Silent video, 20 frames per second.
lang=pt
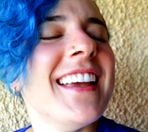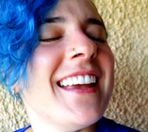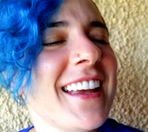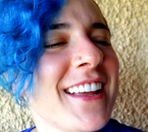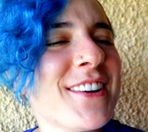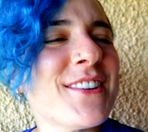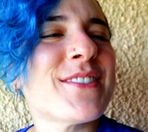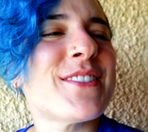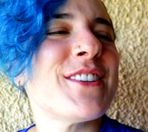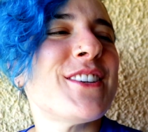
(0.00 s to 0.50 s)

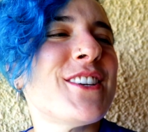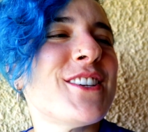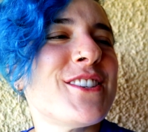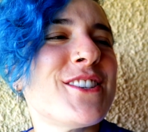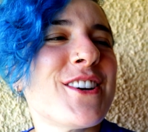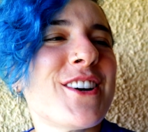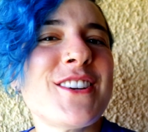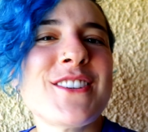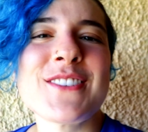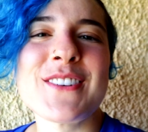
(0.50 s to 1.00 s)
E no vídeo
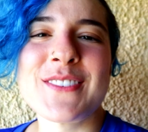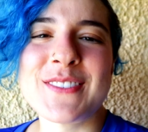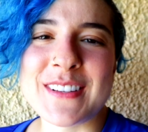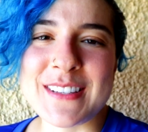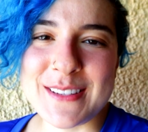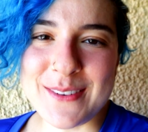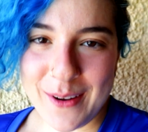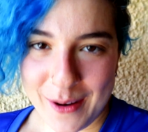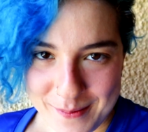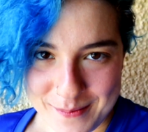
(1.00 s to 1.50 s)
de hoje eu vou
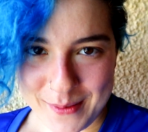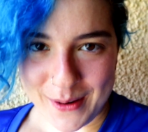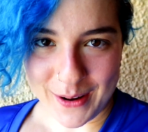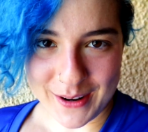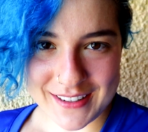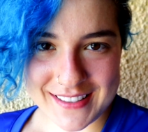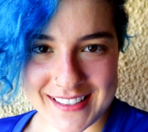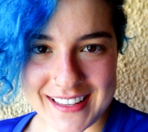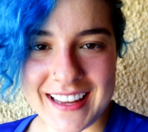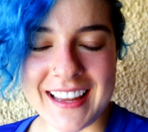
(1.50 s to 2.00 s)
fazer um
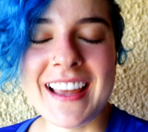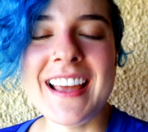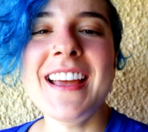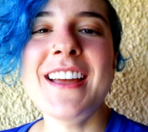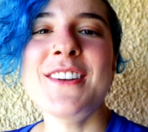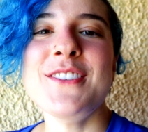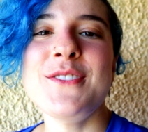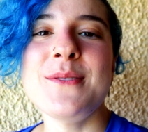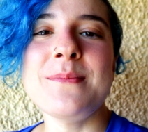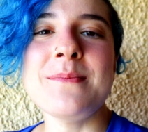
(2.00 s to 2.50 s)
unboxing
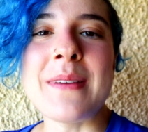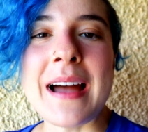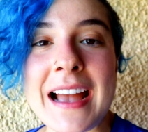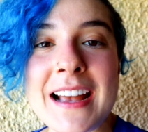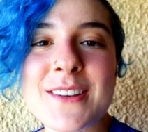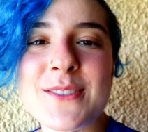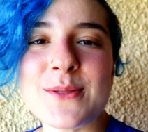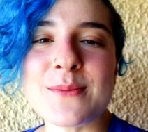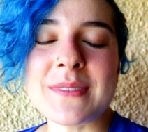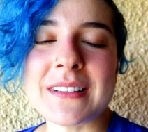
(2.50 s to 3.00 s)
de
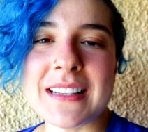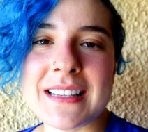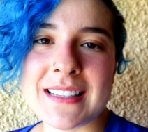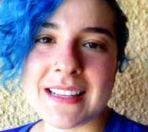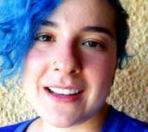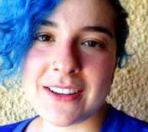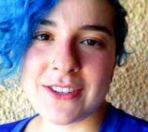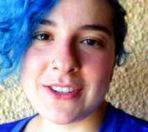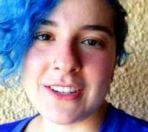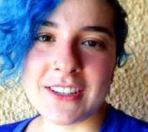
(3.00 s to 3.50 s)
mais uma das
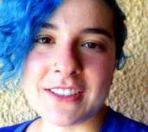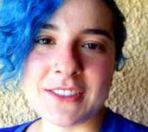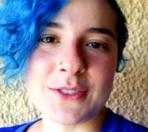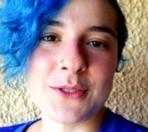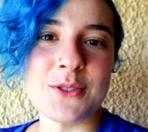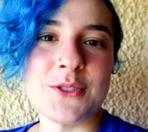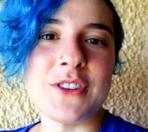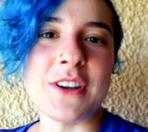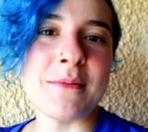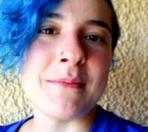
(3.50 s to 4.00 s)
caixinhas
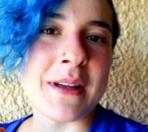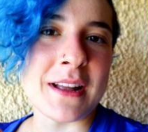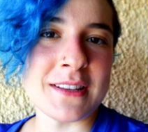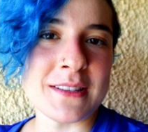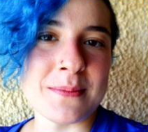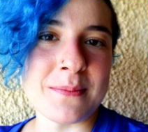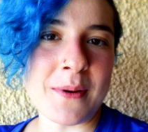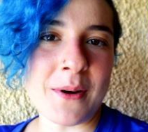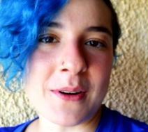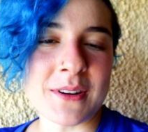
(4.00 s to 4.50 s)
do
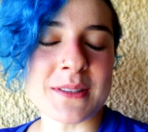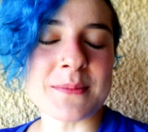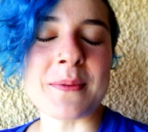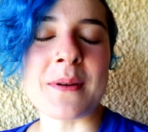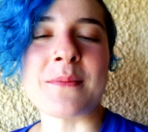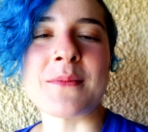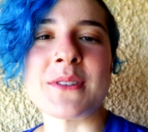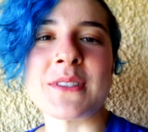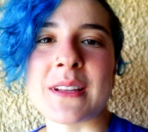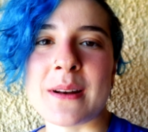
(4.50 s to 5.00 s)
Diabetes Box
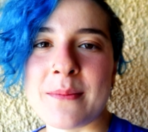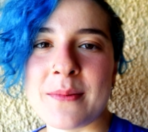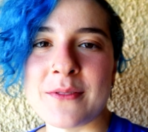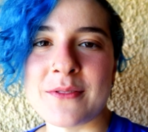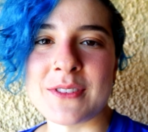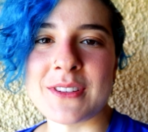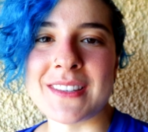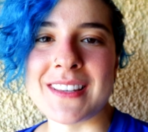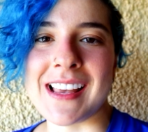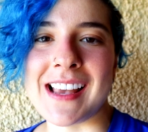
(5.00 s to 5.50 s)
para mostrar para
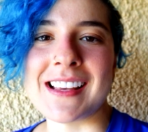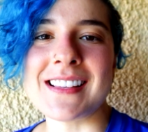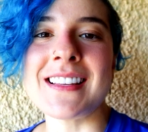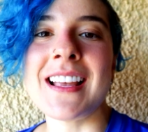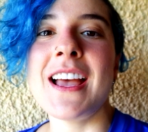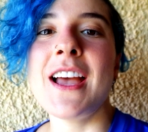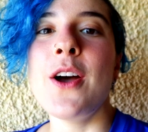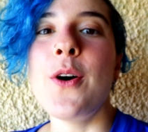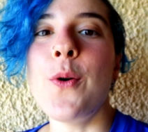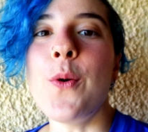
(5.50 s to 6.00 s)
vocês
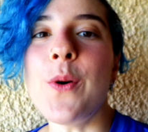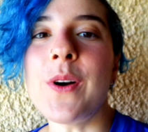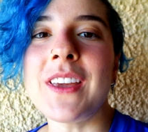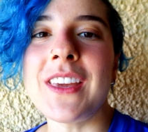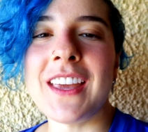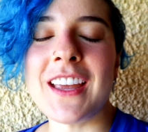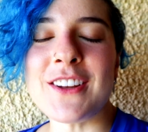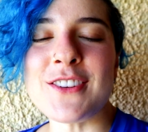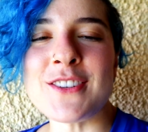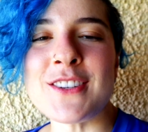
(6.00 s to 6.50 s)
o
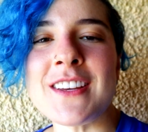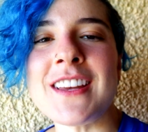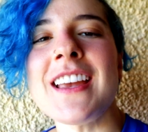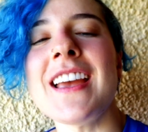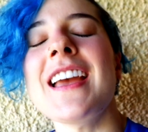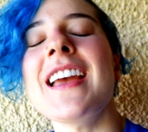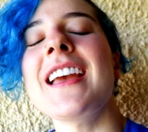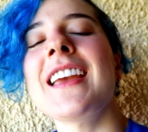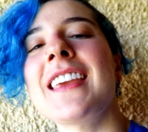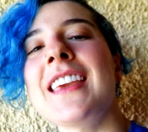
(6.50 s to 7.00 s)
kit
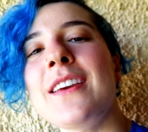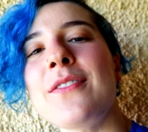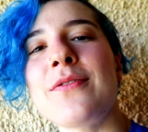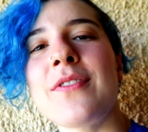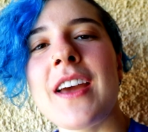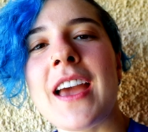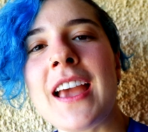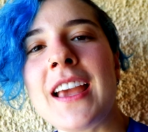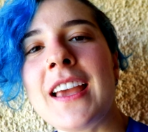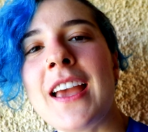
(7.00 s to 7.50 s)
que
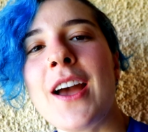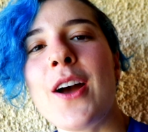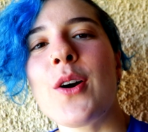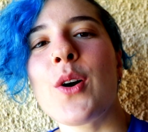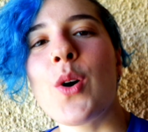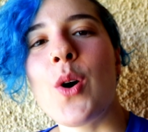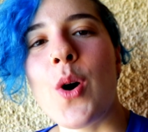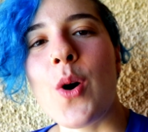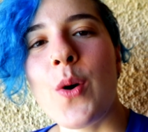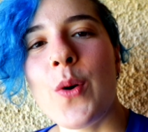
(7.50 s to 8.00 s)
vem
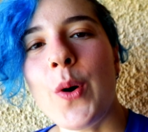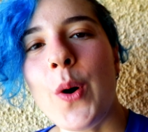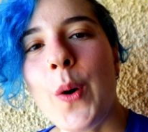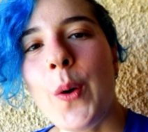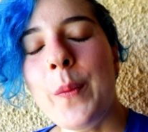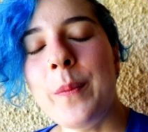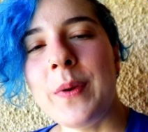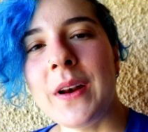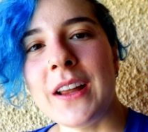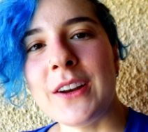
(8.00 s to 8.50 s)
com
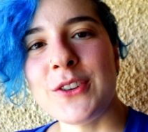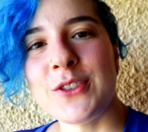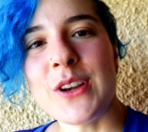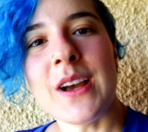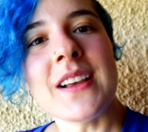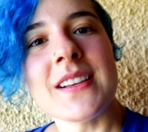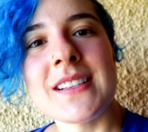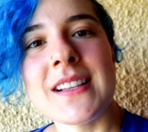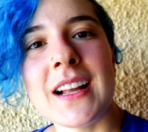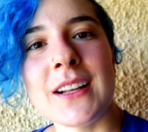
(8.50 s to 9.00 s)
o plano de
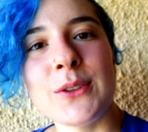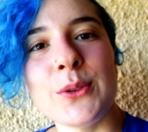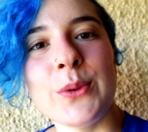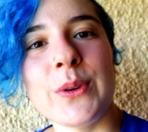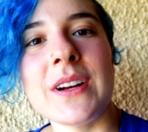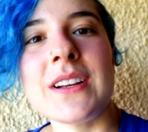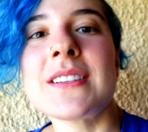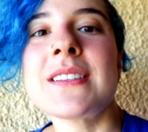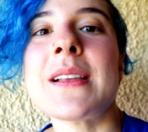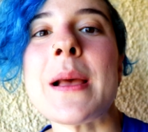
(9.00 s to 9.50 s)

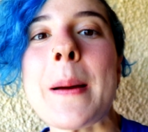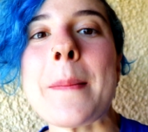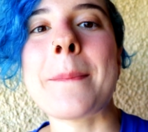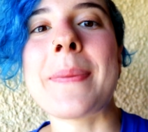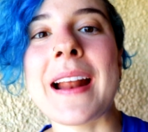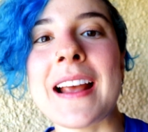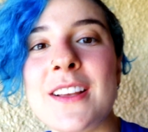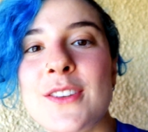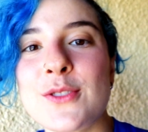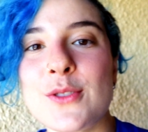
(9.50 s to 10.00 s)
assinaturas
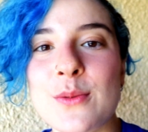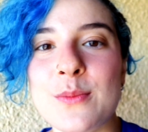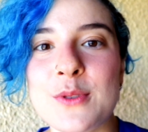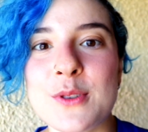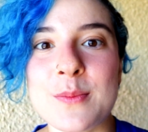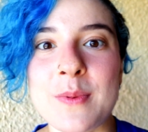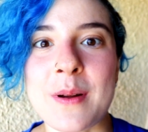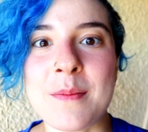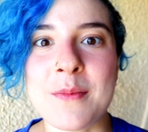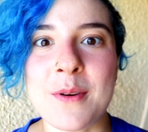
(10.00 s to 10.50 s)
para
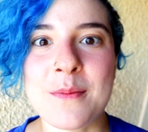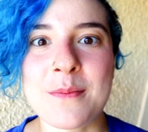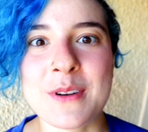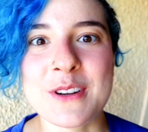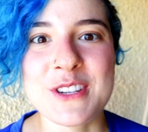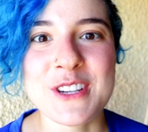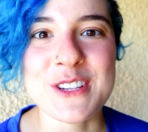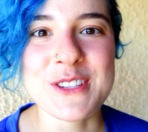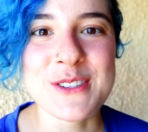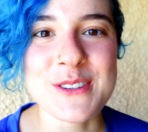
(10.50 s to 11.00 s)
insumos para
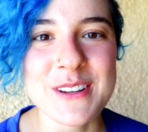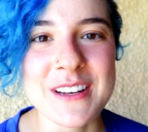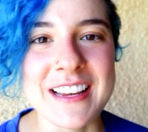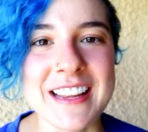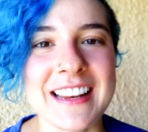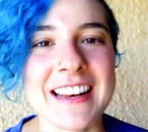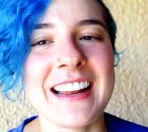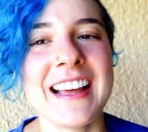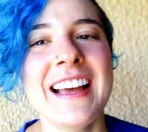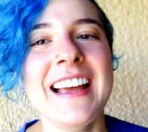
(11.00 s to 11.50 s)
bomba de
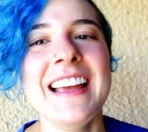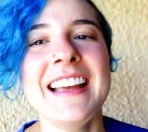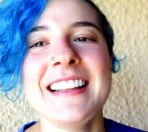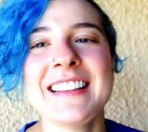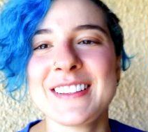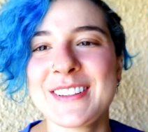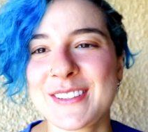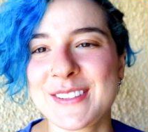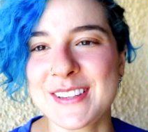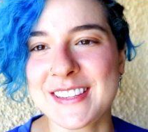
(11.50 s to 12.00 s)
insulina.
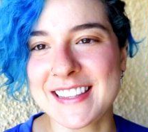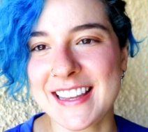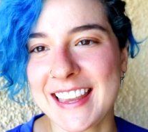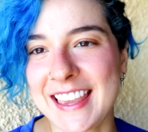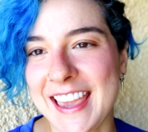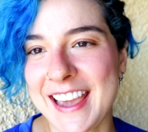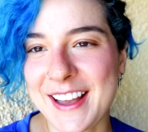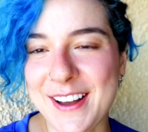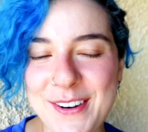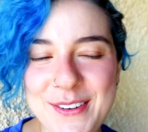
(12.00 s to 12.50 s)
Então se você
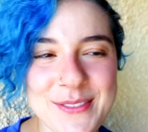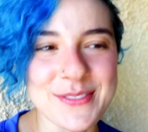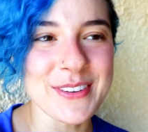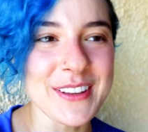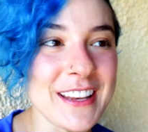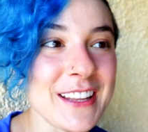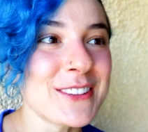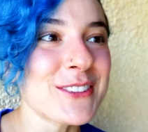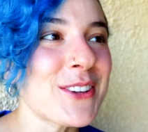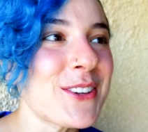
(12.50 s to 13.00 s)
quer
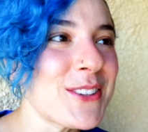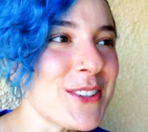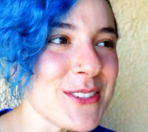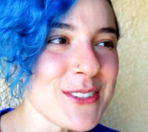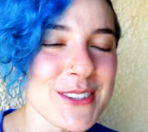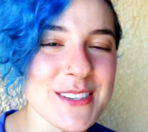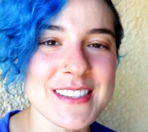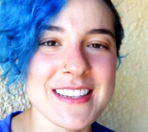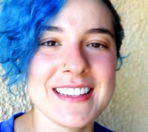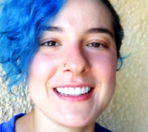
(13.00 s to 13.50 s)
conferir
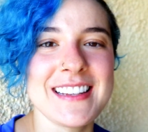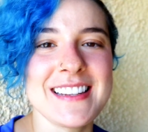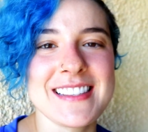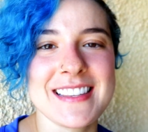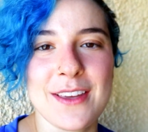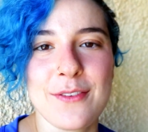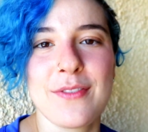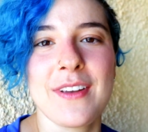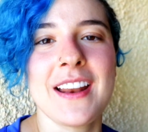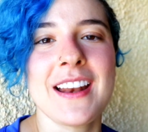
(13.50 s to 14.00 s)
todos os
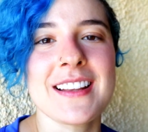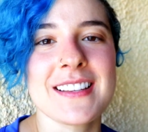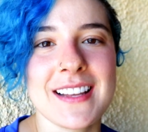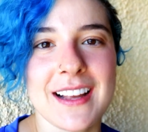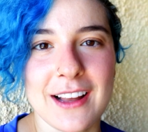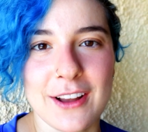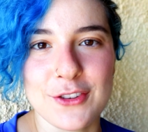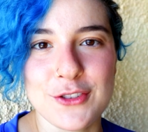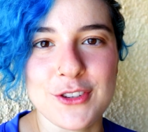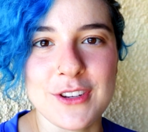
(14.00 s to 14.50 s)
itens que vem
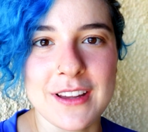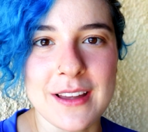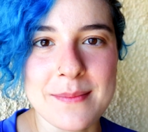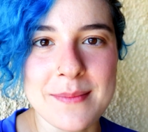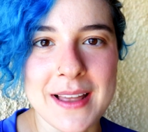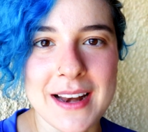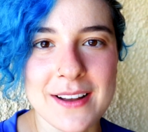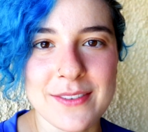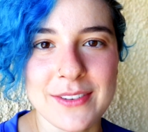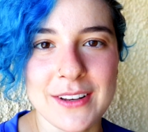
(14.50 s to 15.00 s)
nessa caixinha
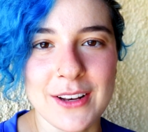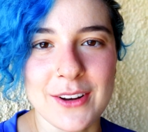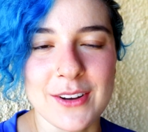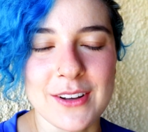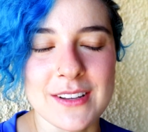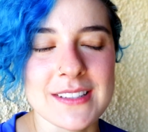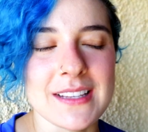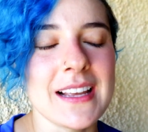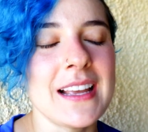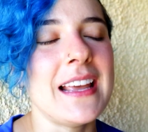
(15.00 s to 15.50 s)

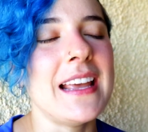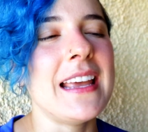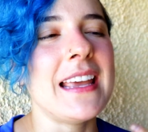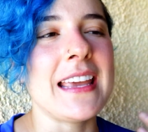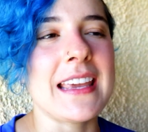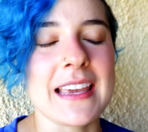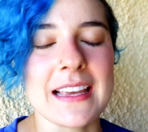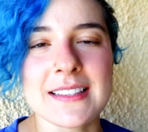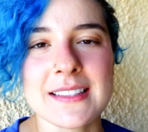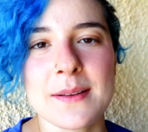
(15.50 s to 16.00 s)
maravilhosa
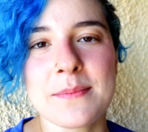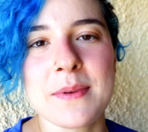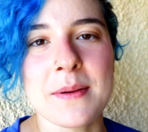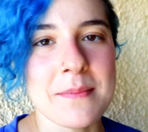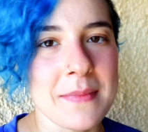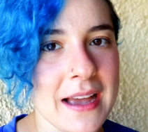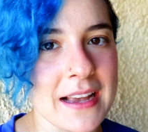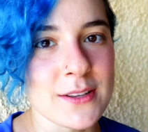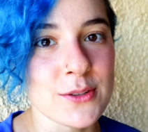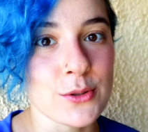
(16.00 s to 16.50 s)
e quer saber
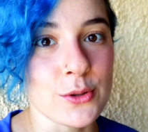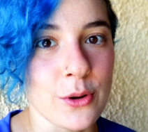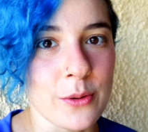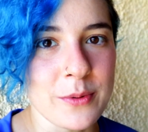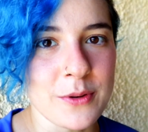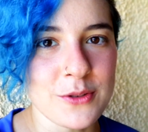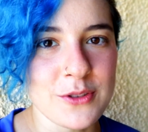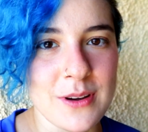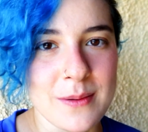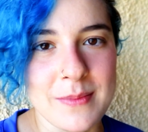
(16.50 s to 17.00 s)
mais
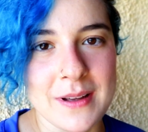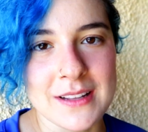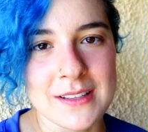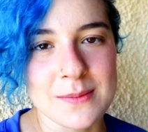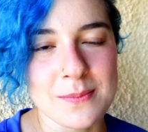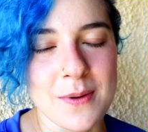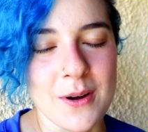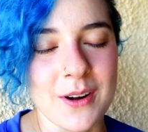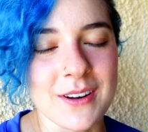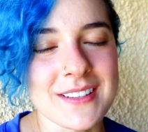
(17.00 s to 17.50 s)
sobre o
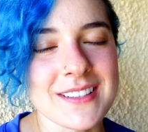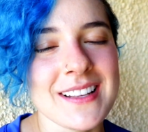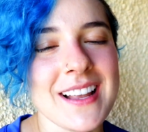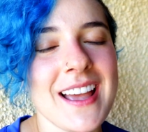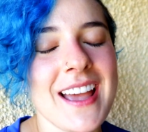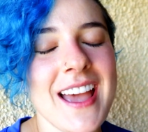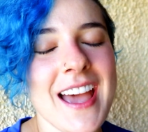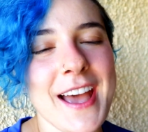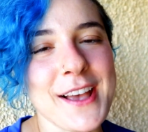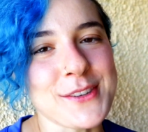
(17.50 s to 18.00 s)
Diabetes Box,
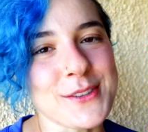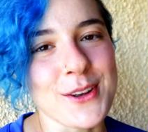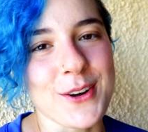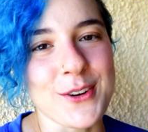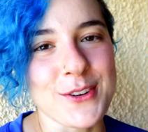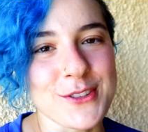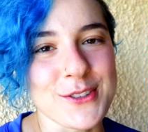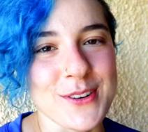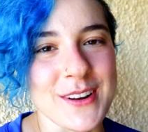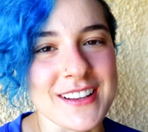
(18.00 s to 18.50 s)
é só
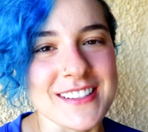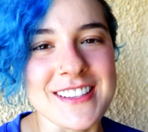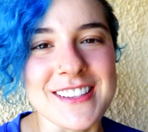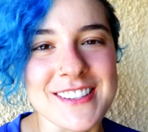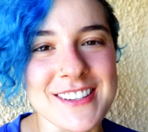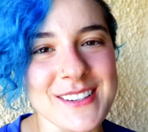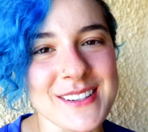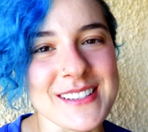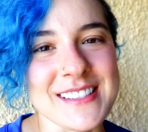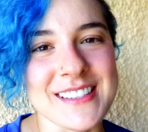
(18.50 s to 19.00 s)
continuar
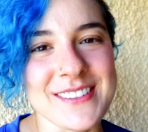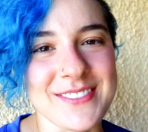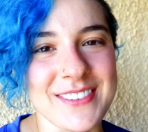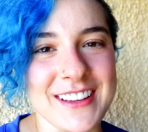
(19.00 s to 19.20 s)
assistindo esse